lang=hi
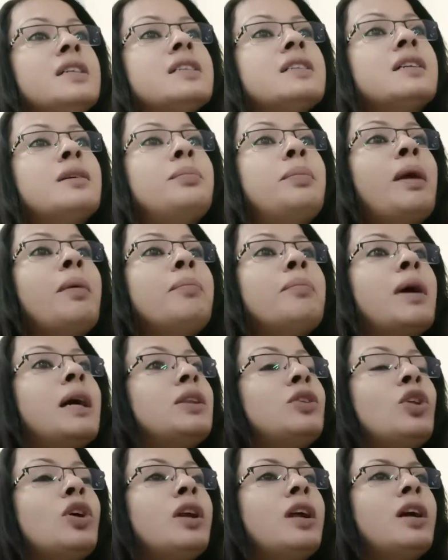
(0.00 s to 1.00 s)
अबे
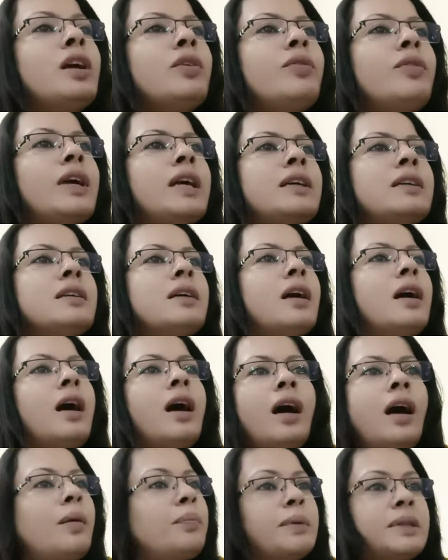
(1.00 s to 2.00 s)
मत रख रहे
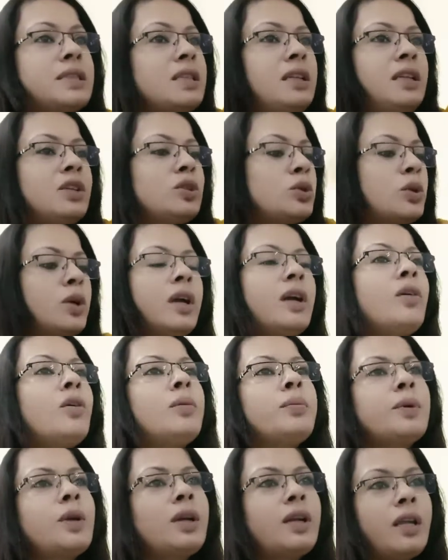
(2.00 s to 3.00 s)
हाँ पसीने छोड़ेगा वो
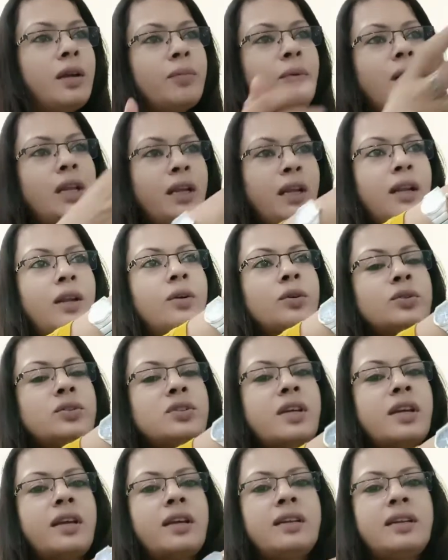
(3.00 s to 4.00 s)
पूरा टेबल गीला हो
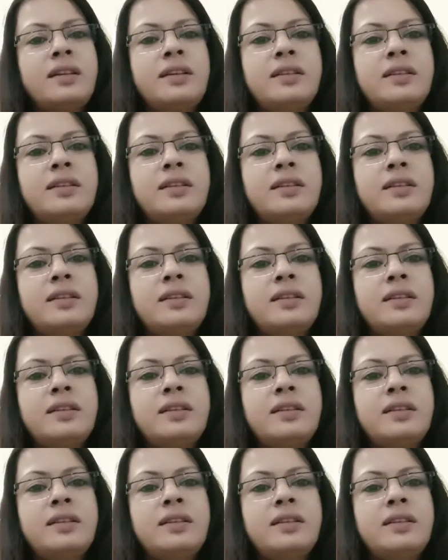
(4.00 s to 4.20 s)
जाएगा